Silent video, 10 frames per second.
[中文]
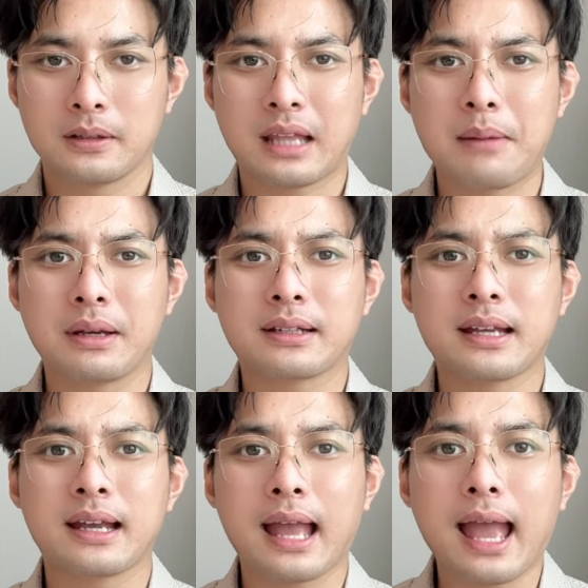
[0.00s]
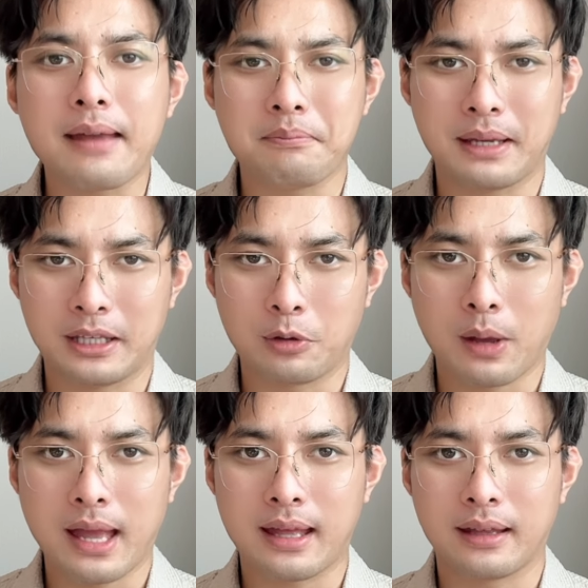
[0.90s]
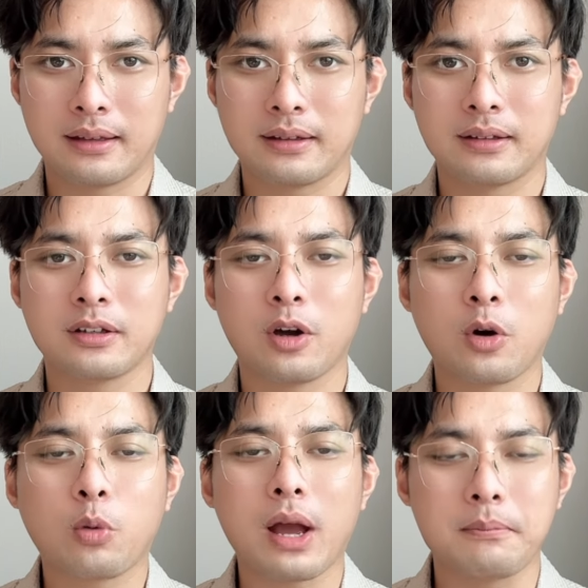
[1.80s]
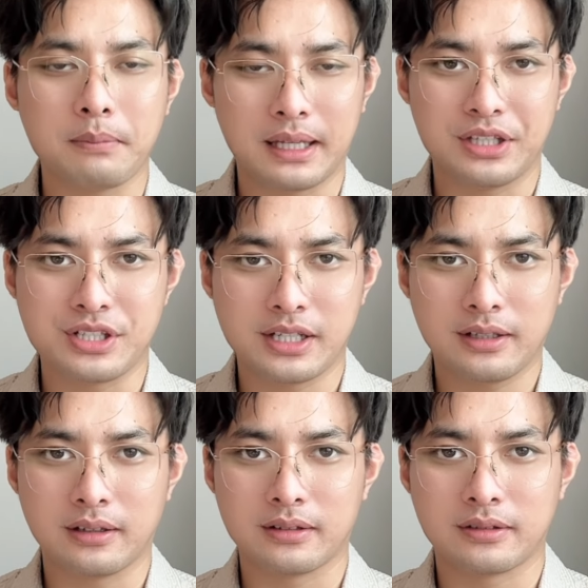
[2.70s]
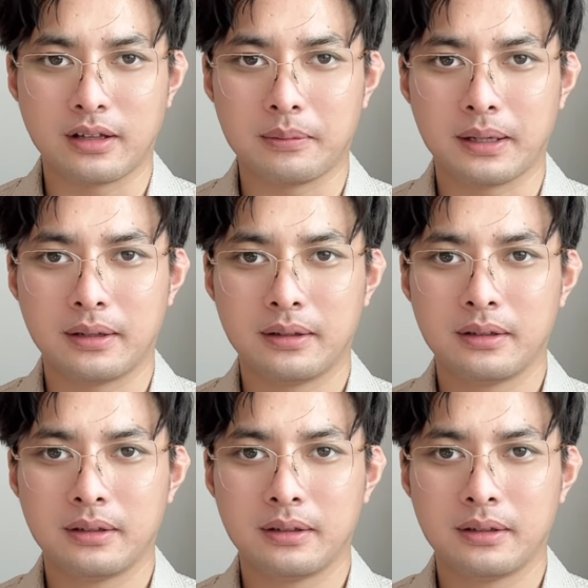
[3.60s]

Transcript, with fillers: 他们更爱美元，要换美金，知道吧？